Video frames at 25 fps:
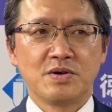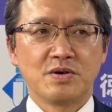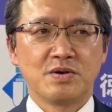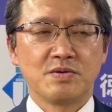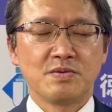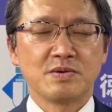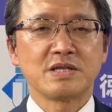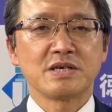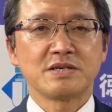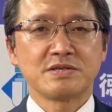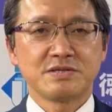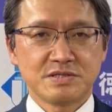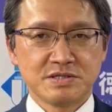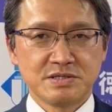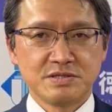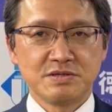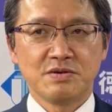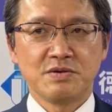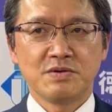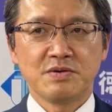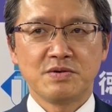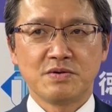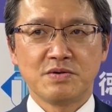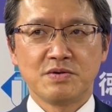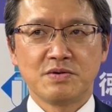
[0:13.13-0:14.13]
私の
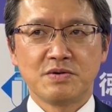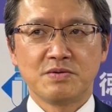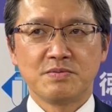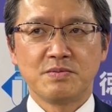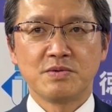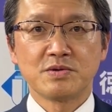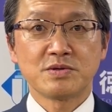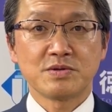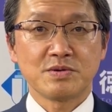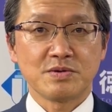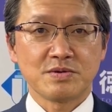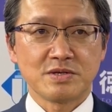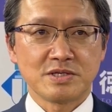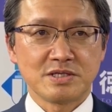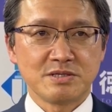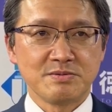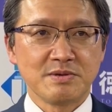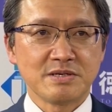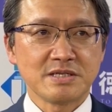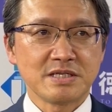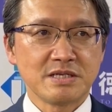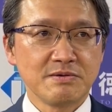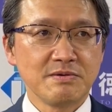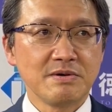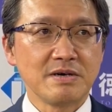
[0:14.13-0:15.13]
モットーとし
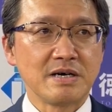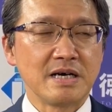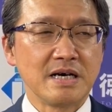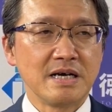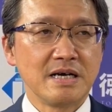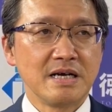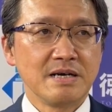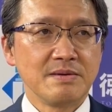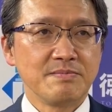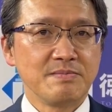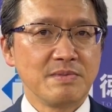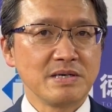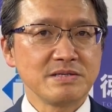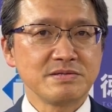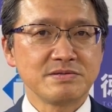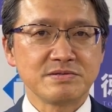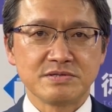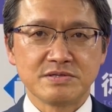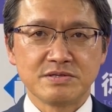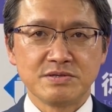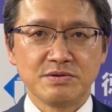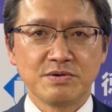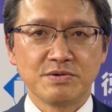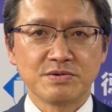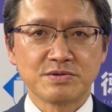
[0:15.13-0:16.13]
ましてはまず
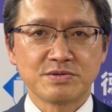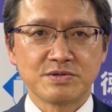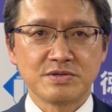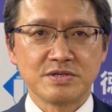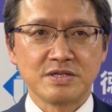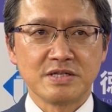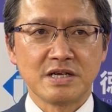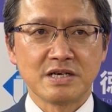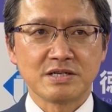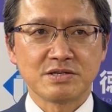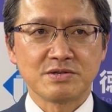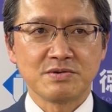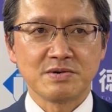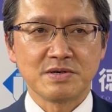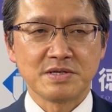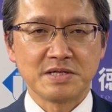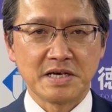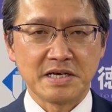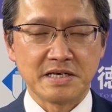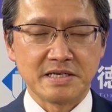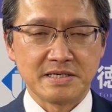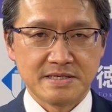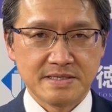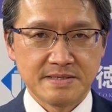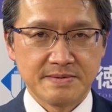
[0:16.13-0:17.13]
腰痛に謎はな
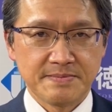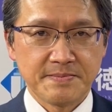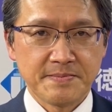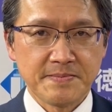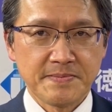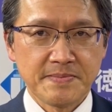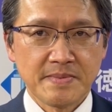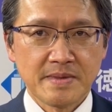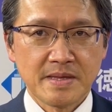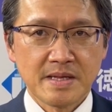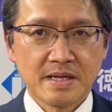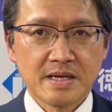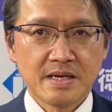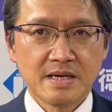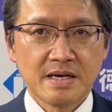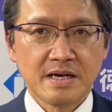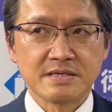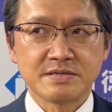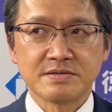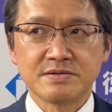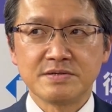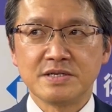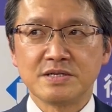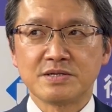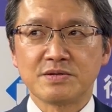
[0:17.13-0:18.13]
い
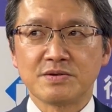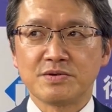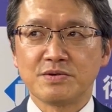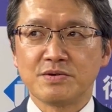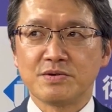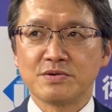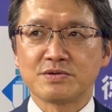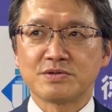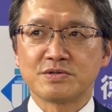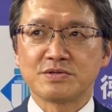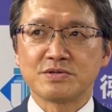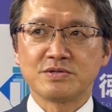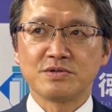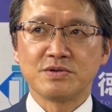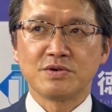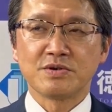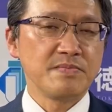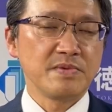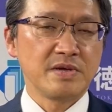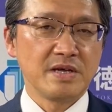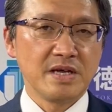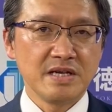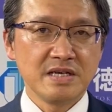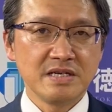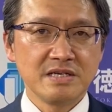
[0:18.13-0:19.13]
アスリートの腰痛の
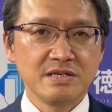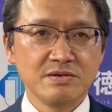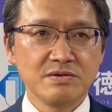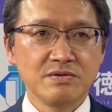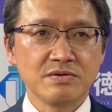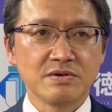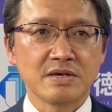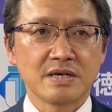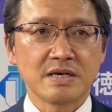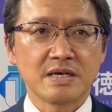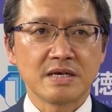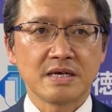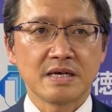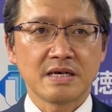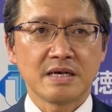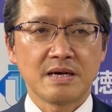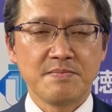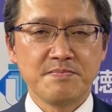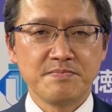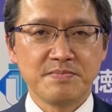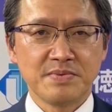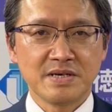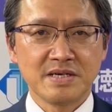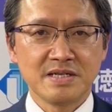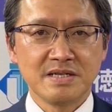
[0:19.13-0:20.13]
原因を
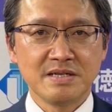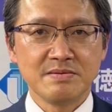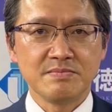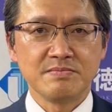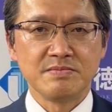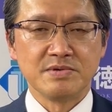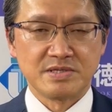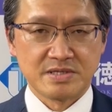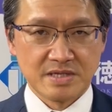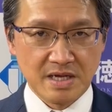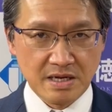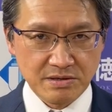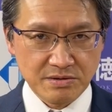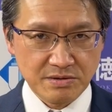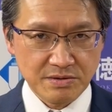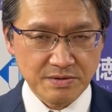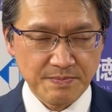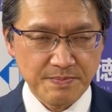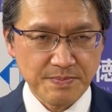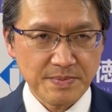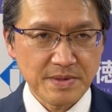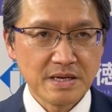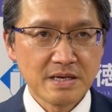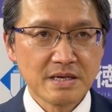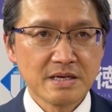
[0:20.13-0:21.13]
完璧に見つけると
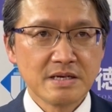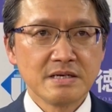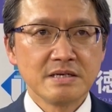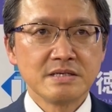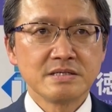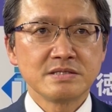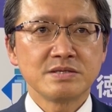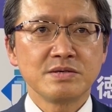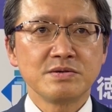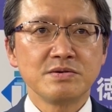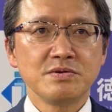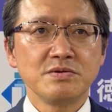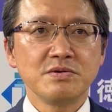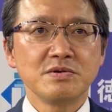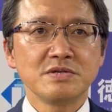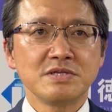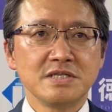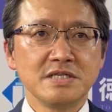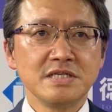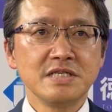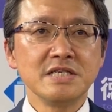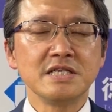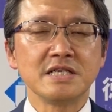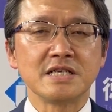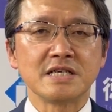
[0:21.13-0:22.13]
その後
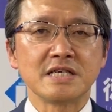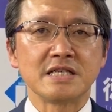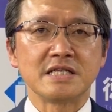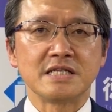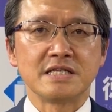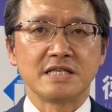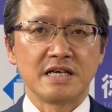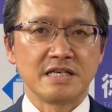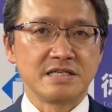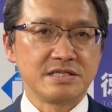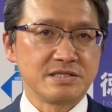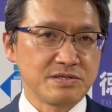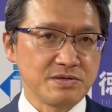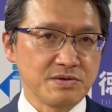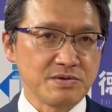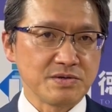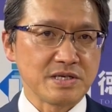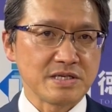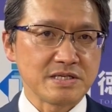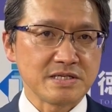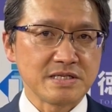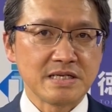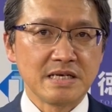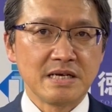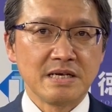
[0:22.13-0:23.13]
に内視鏡で
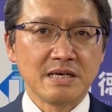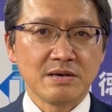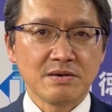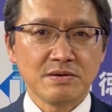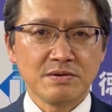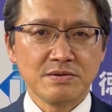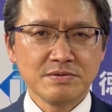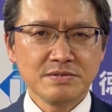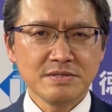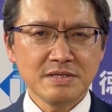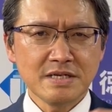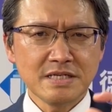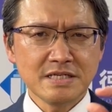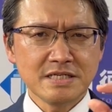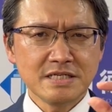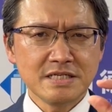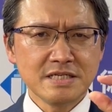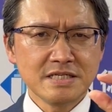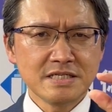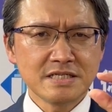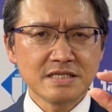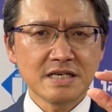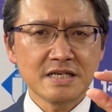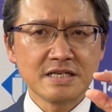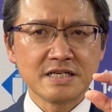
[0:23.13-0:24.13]
すこんなに小
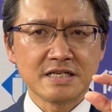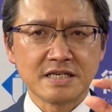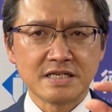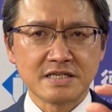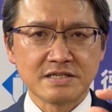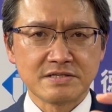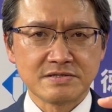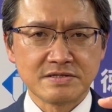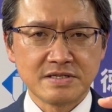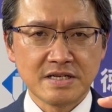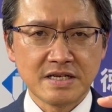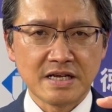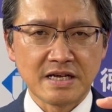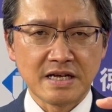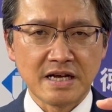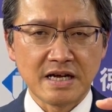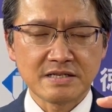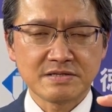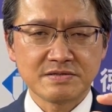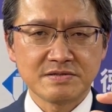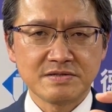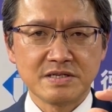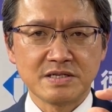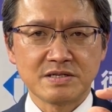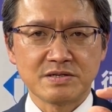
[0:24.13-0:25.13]
さい傷で
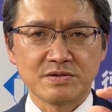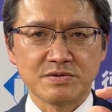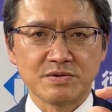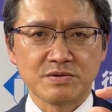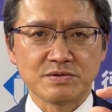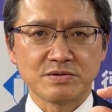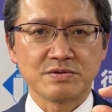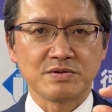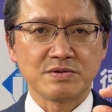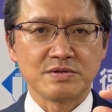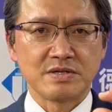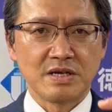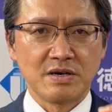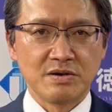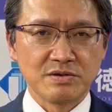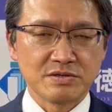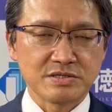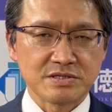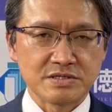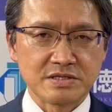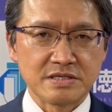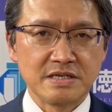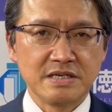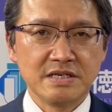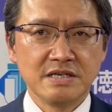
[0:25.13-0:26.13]
アスリートの腰痛を治
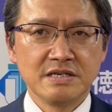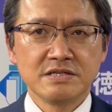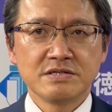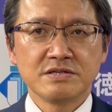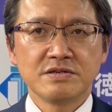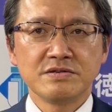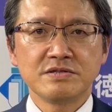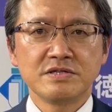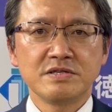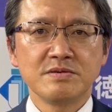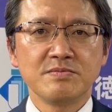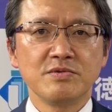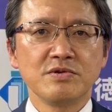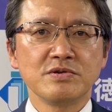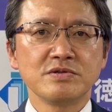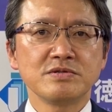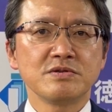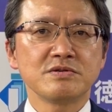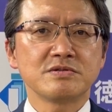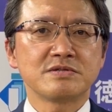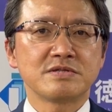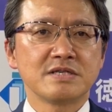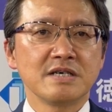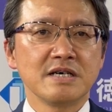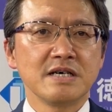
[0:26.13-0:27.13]
すそしてもう一
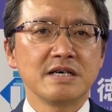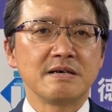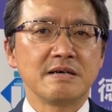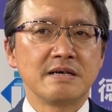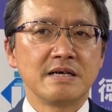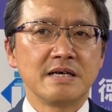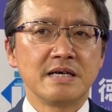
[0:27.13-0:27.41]
つが